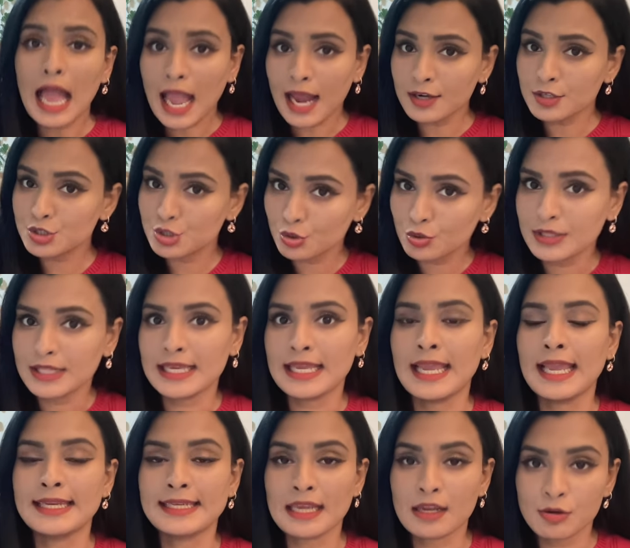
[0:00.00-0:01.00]
আর যদি
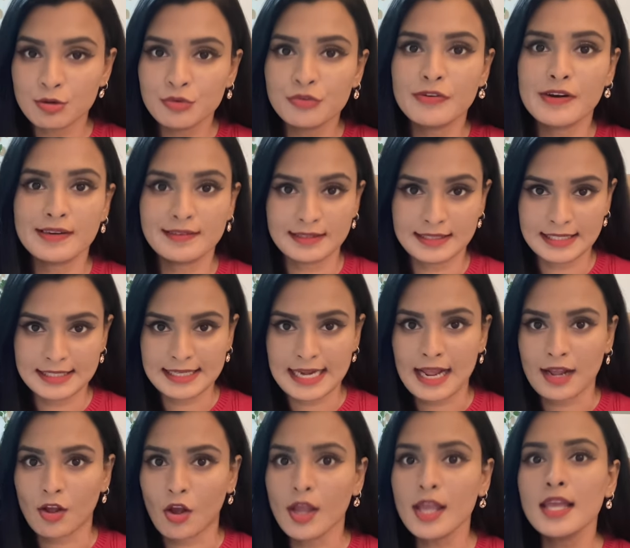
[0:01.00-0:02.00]
এটা ইউনিভার্সিটি
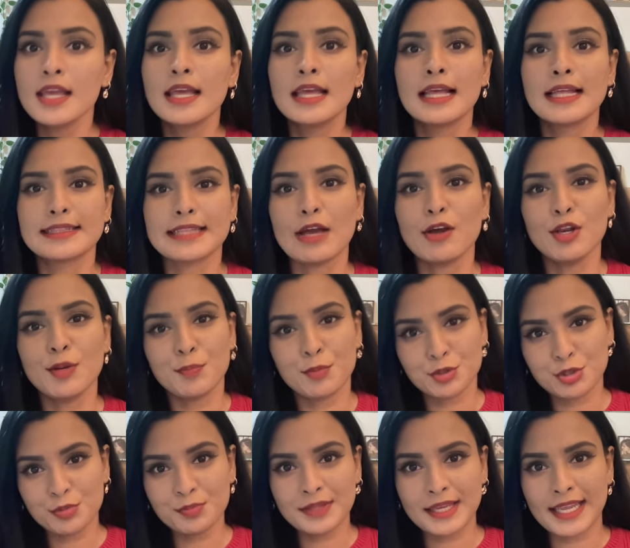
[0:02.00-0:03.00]
ট্র্যাক হয় তাহলে
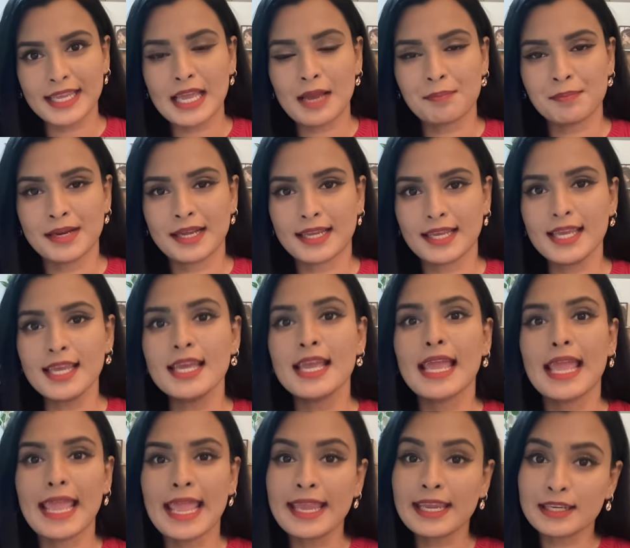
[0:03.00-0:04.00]
প্রথম থেকেই আপনাকে
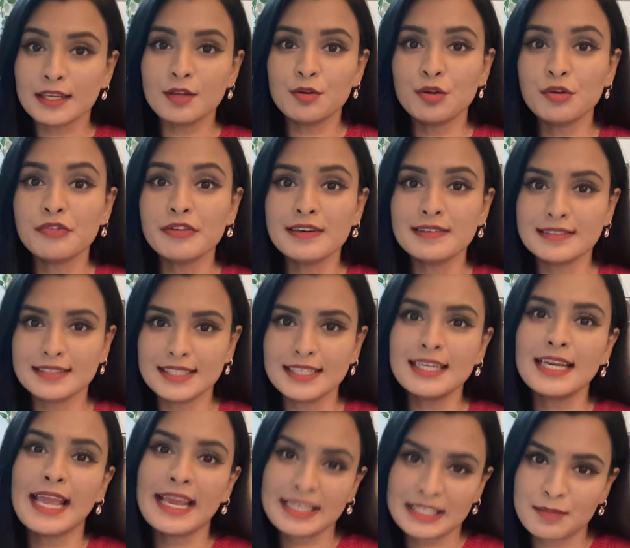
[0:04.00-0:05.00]
একটি ইউনিভার্সিটির
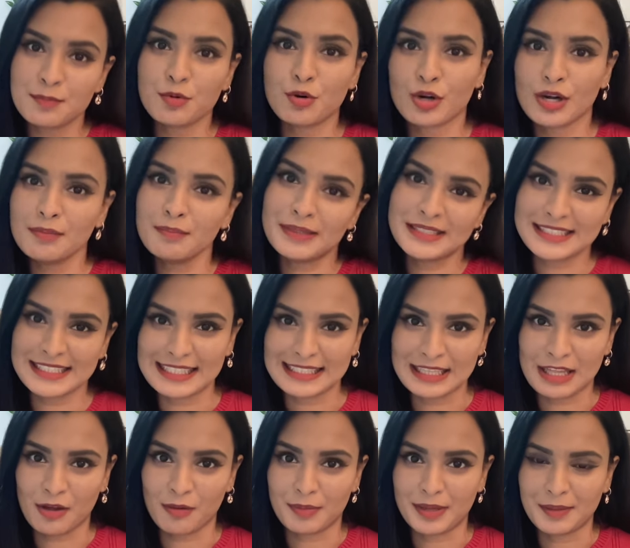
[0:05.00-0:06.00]
একটি প্রোগ্রাম বেছে
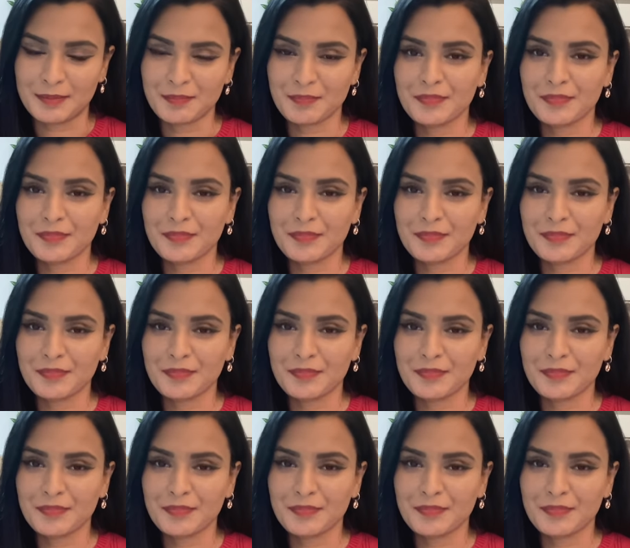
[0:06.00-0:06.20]
নিতে হবে